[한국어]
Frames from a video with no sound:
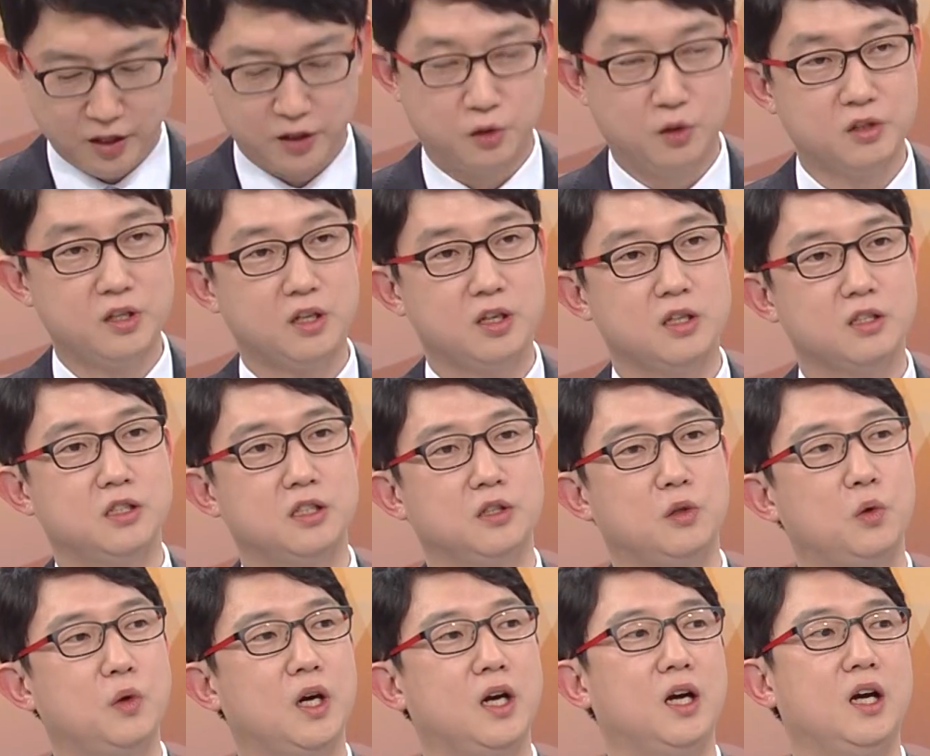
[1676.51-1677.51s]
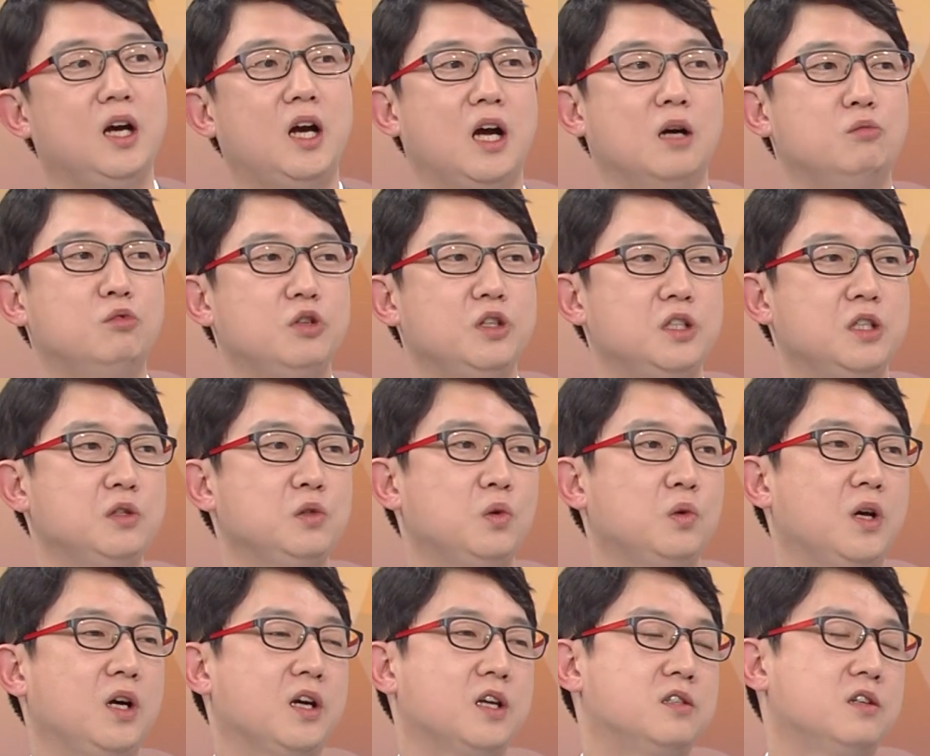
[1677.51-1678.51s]
내경색의 치료가 아무리
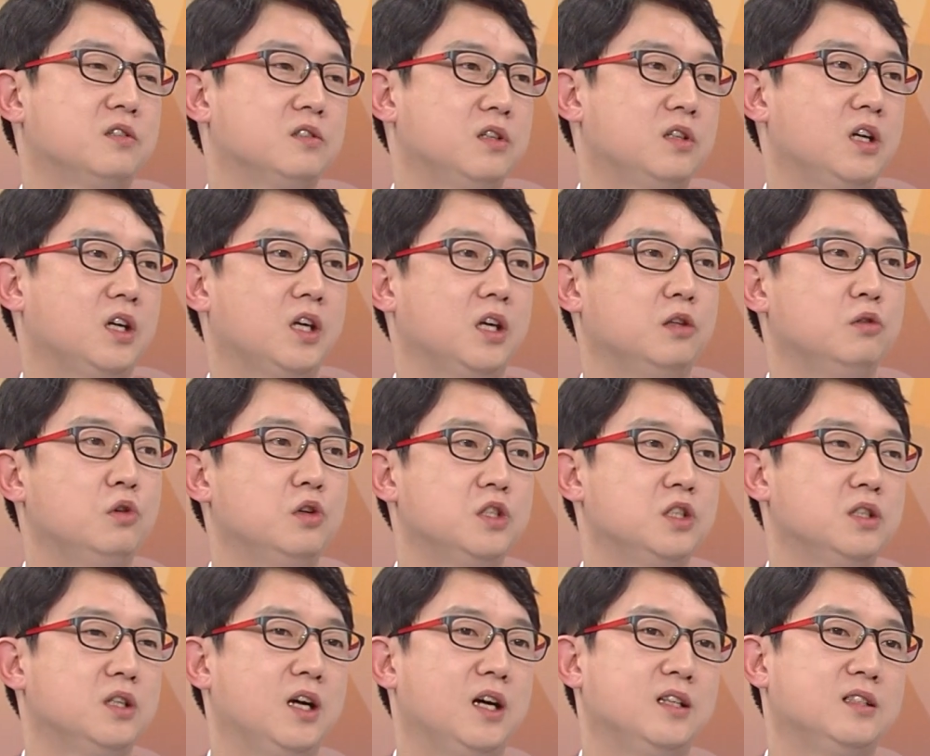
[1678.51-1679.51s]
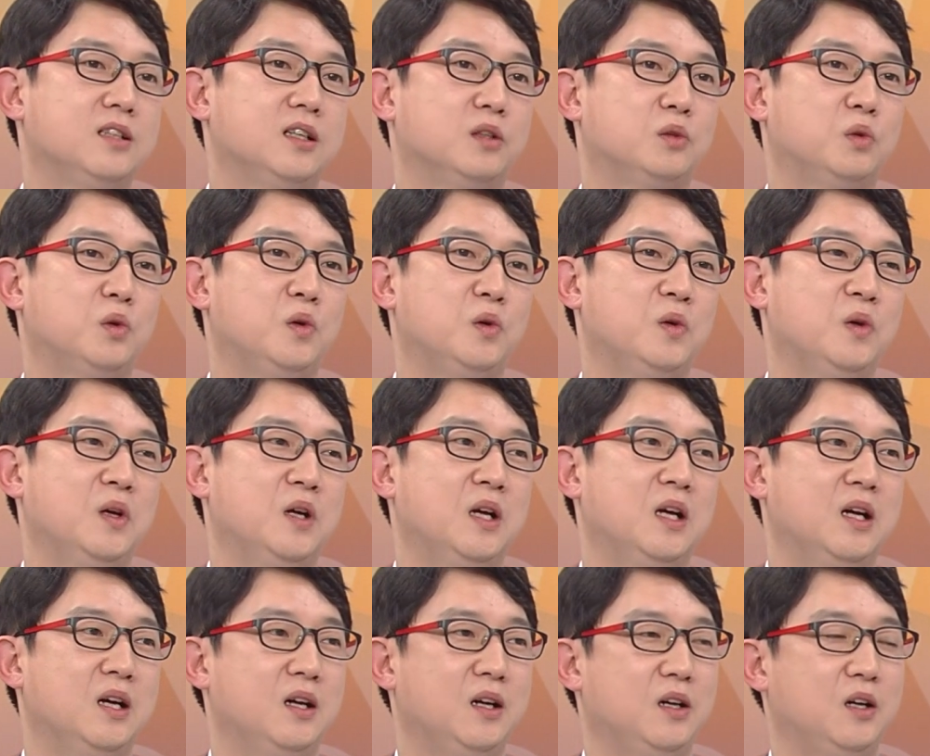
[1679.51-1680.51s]
신속하게 적절하게 이루어진다 하더라도
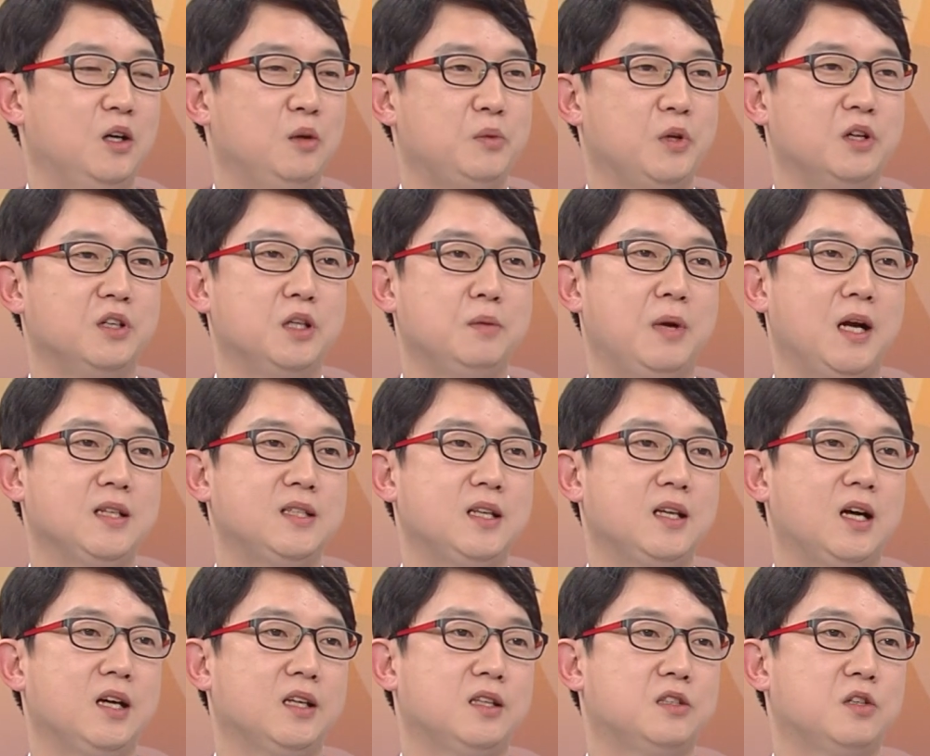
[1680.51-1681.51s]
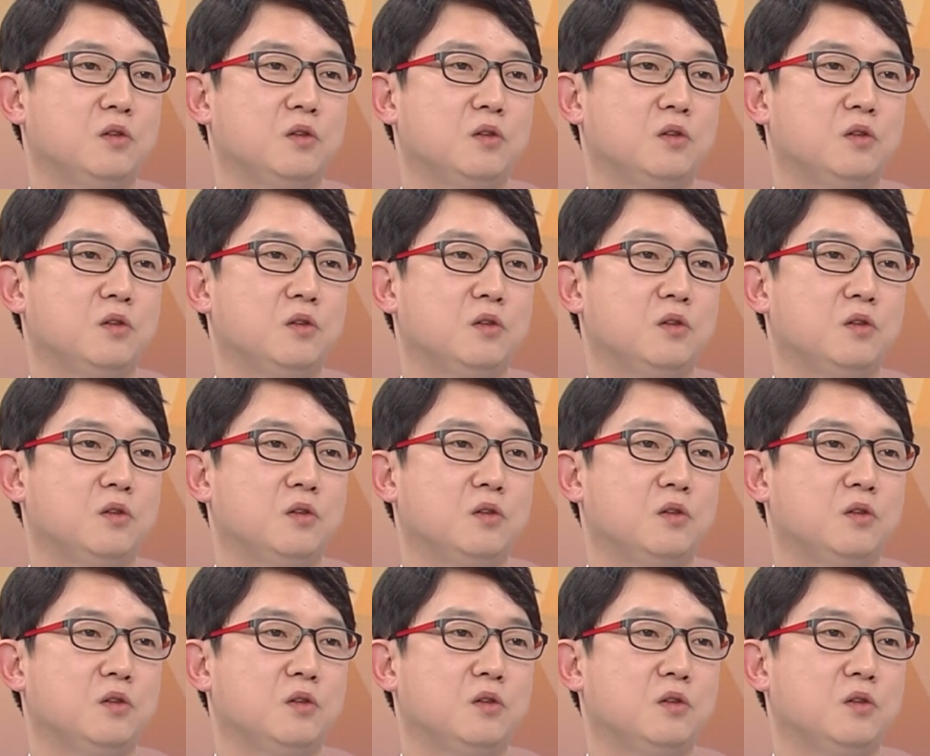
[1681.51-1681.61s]
어, 병이 발생하기